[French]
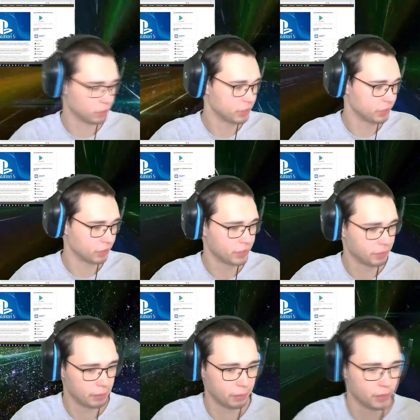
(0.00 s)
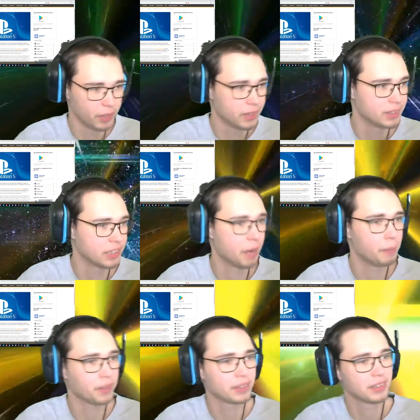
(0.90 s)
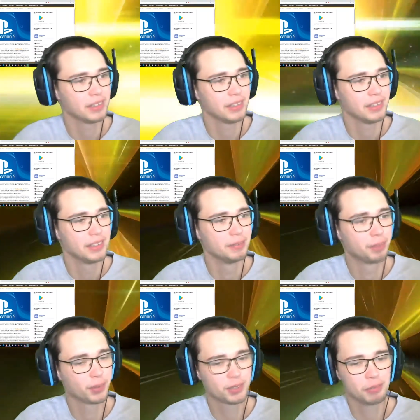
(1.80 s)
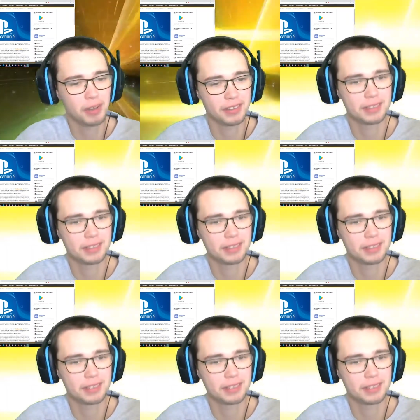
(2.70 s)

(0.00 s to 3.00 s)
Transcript: j'en ai, j'en ai, mais bon. Bonsoir, n'est-ce pas Bonsoir,